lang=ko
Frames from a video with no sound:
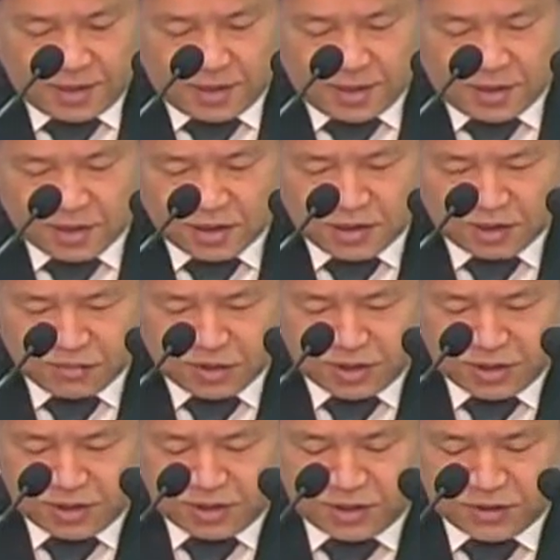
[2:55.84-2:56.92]
일단
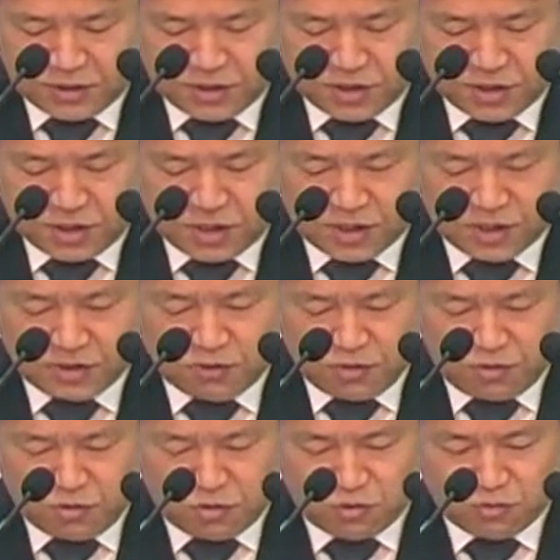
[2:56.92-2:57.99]
잠시 저희가
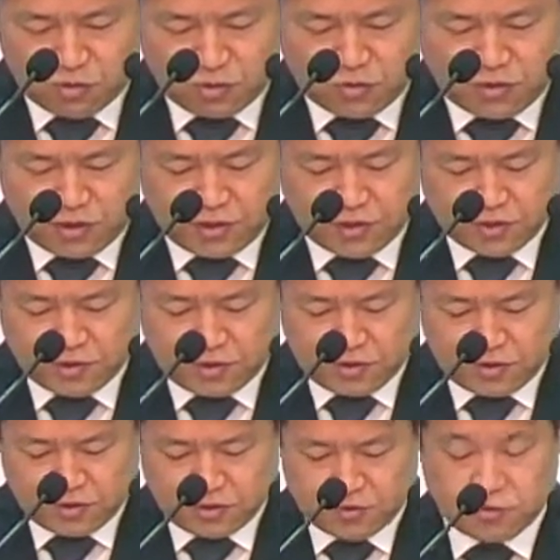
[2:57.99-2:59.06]
요한복음을
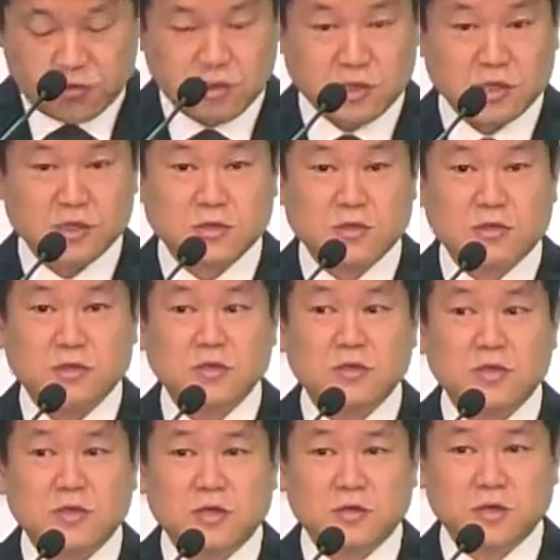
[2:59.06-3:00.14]
통하여서 주님께서
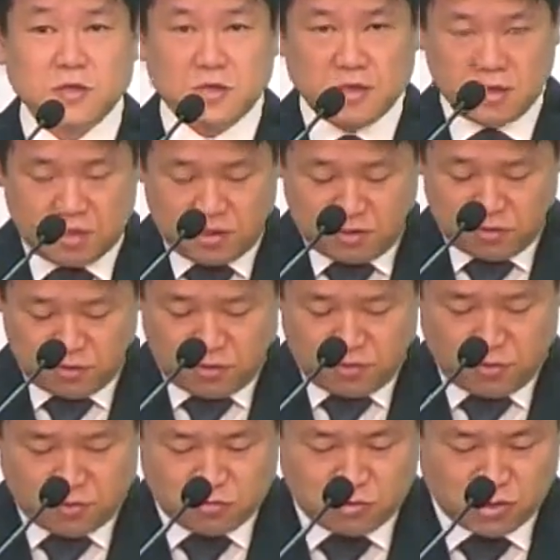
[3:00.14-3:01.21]
이
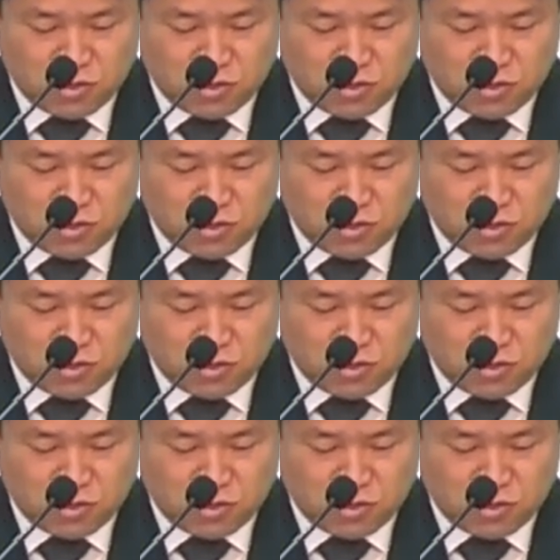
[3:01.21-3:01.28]
요한복음을